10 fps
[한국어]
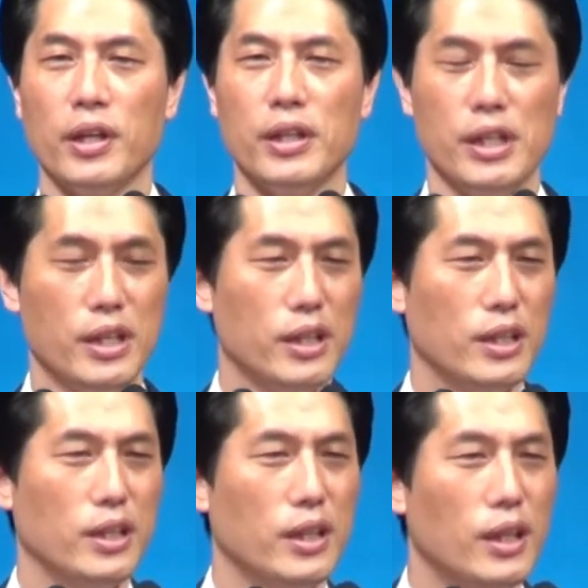이,
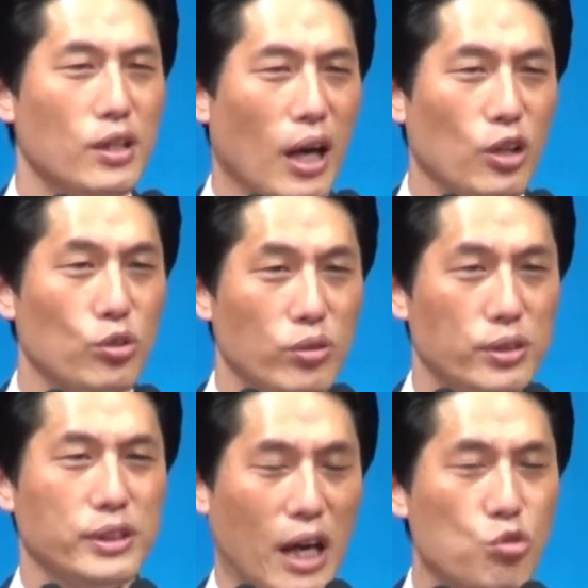이,
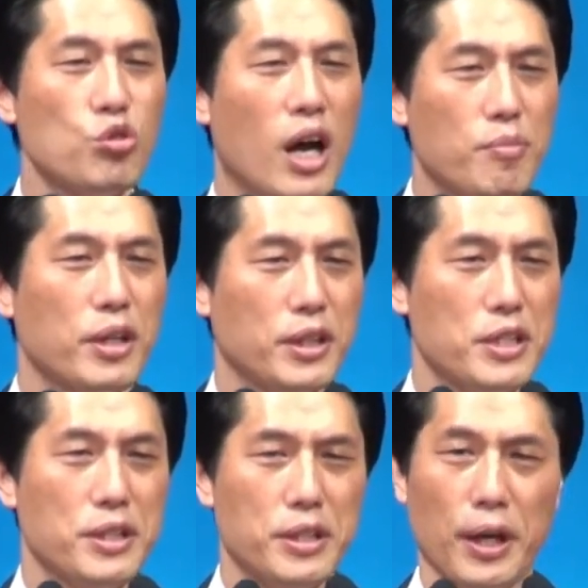이 자궁암에
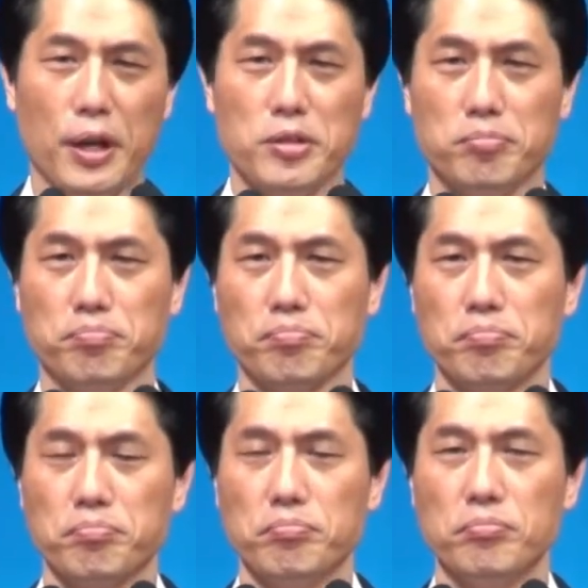걸린 거예요.
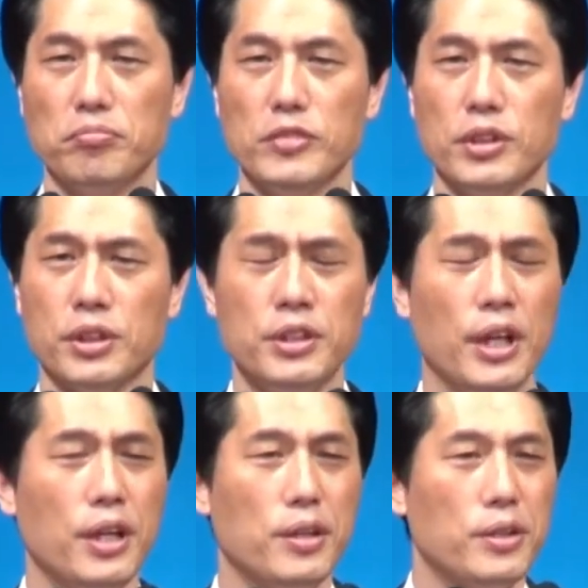
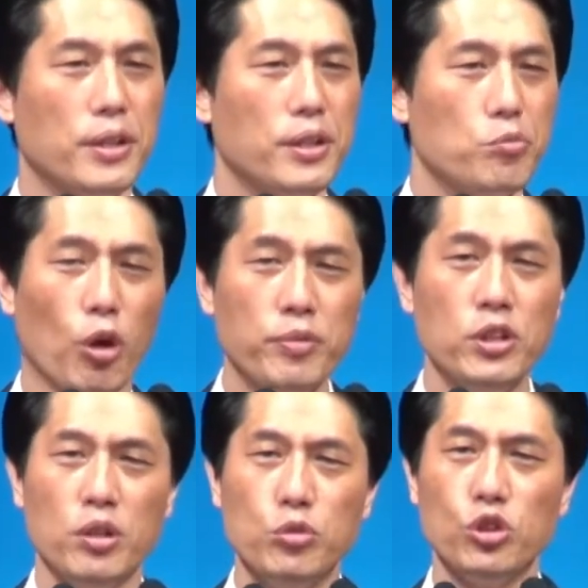근데 몸이
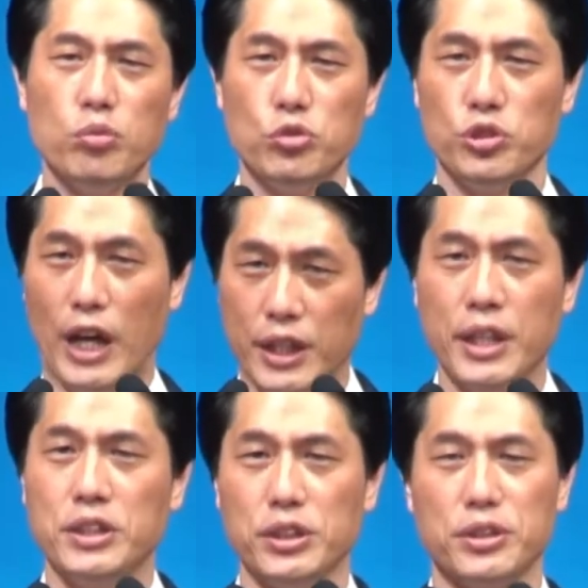너무너무
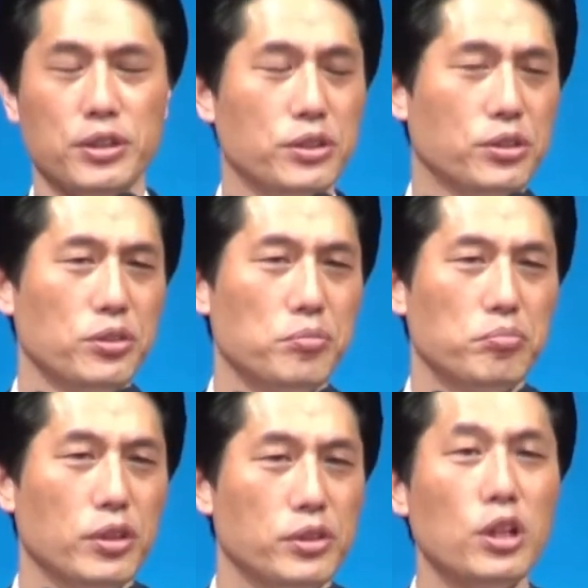약해지는 거지요.
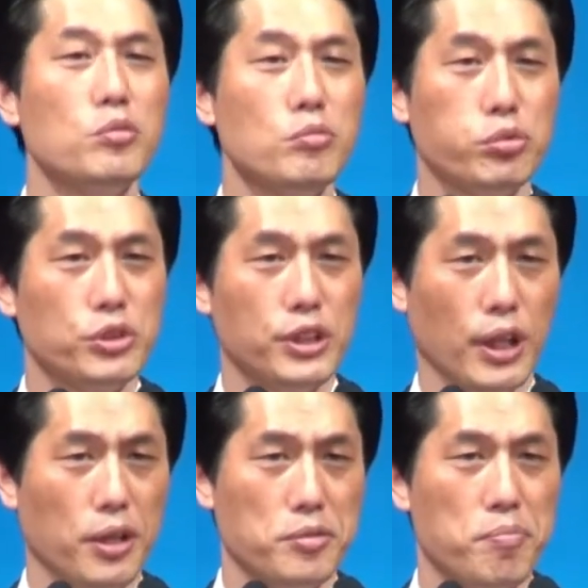젊은
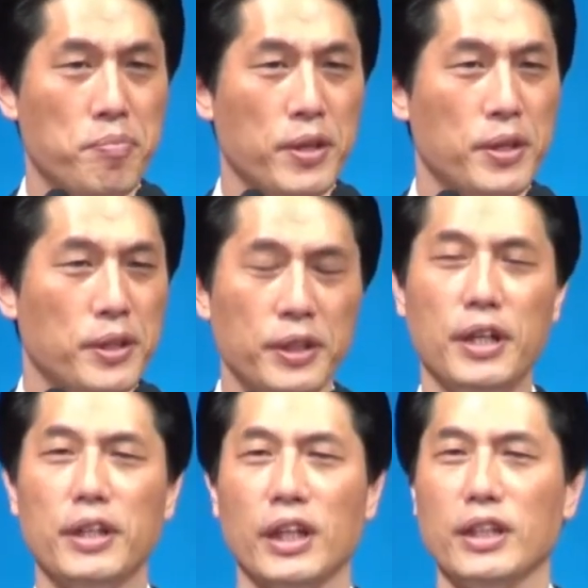분이세요.
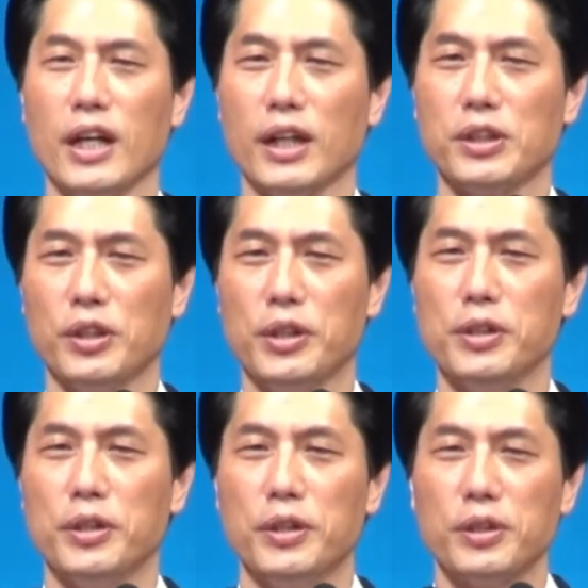근데
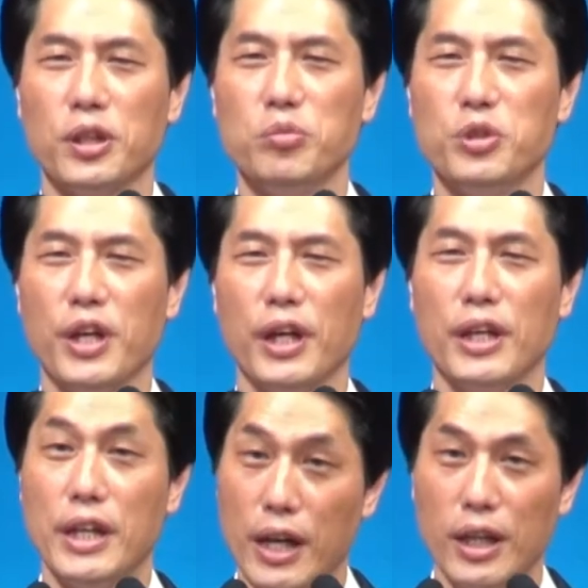찾아가서 그분에게
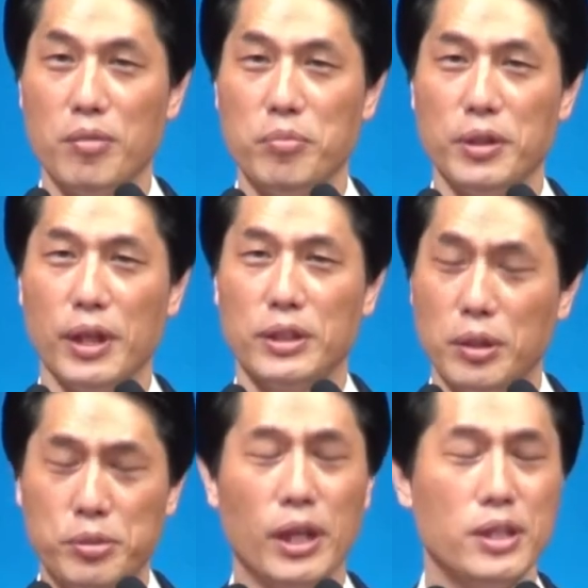이야기합니다.
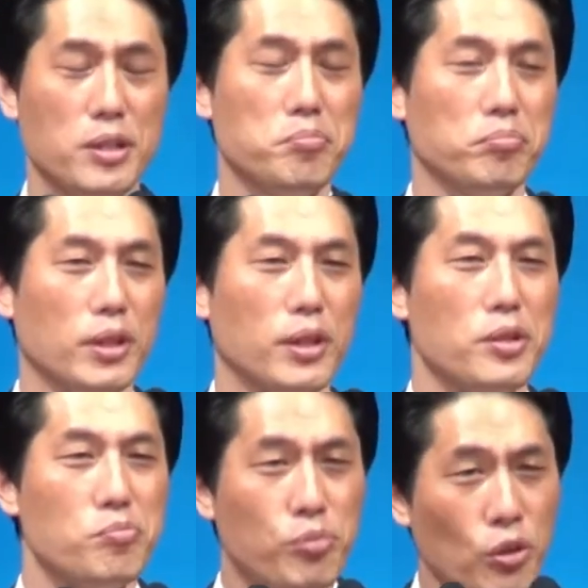집사님,
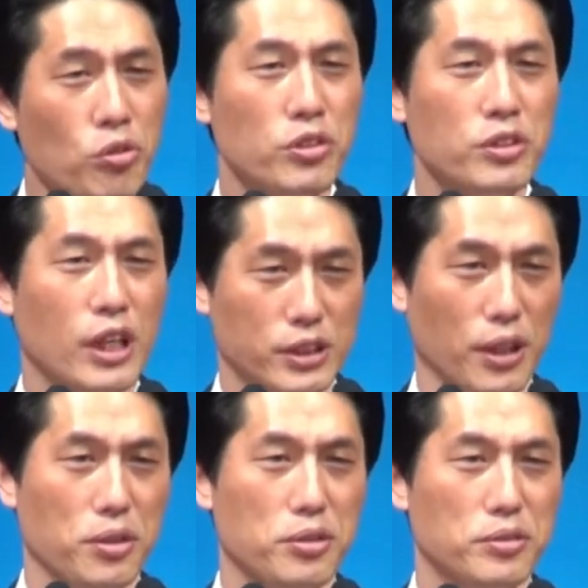병원
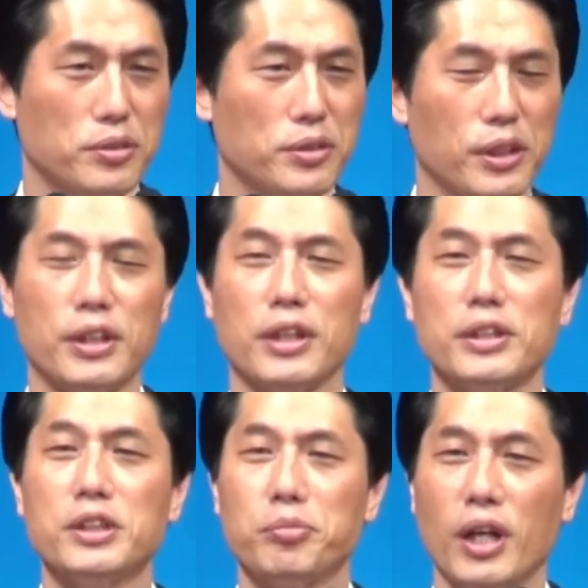가세요. 그러니까
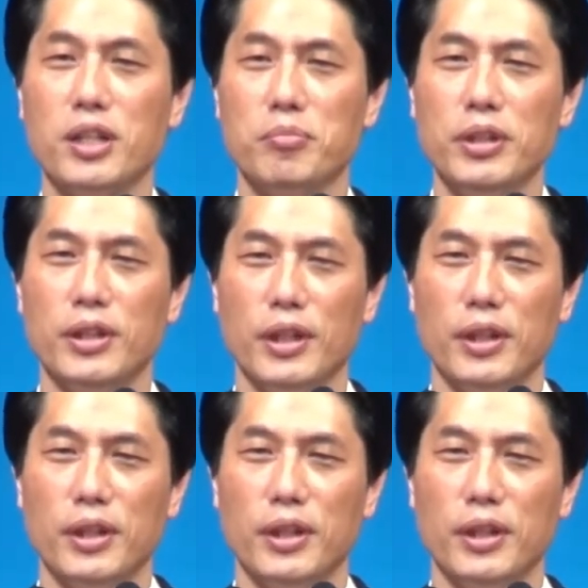그 집사님이